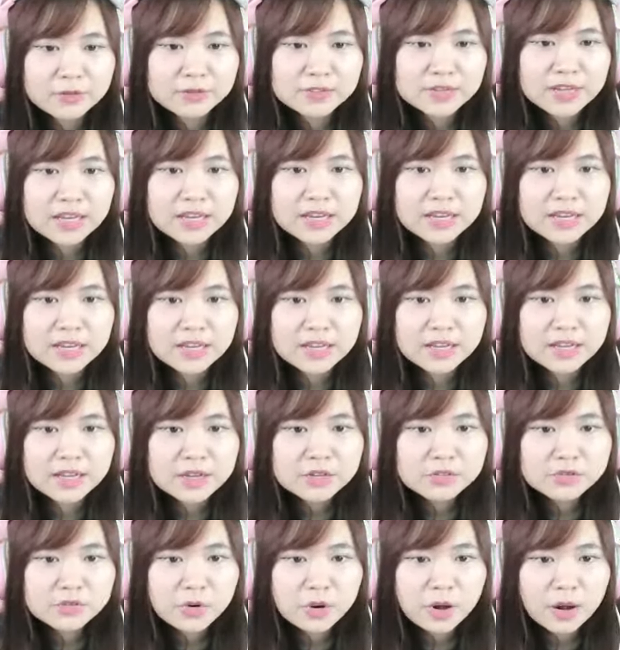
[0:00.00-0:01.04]
นใจดี
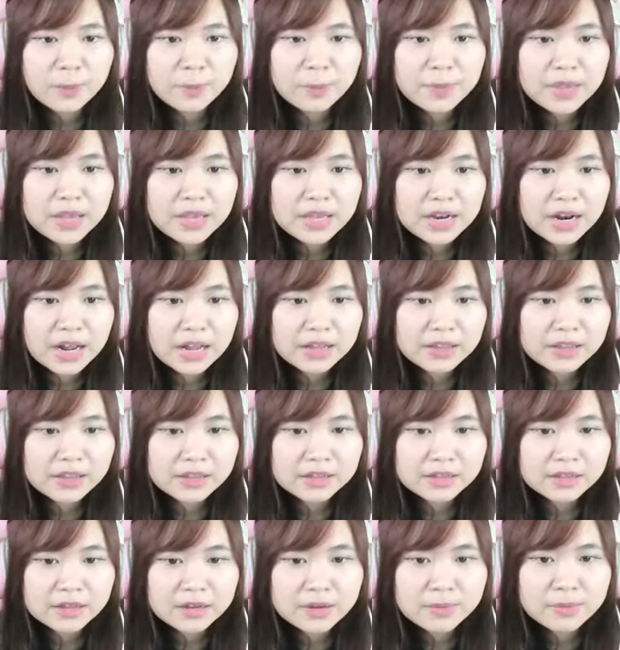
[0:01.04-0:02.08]
โทรออบบี้นะคะครีเอ
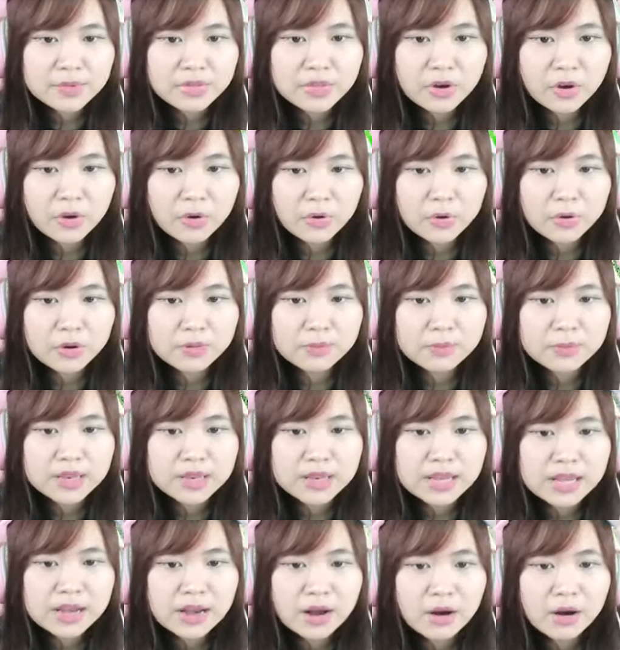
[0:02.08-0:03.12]
เตอร์มีสองคนมิ
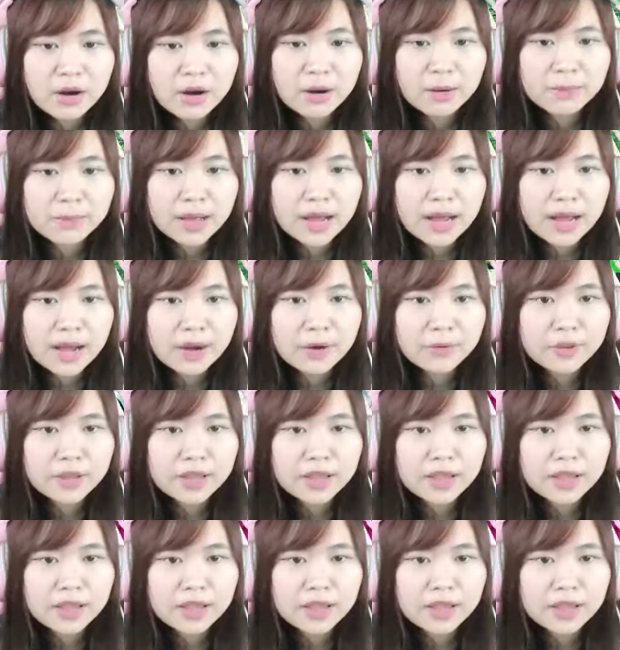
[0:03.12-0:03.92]
นี่กับออมนะคะโอเค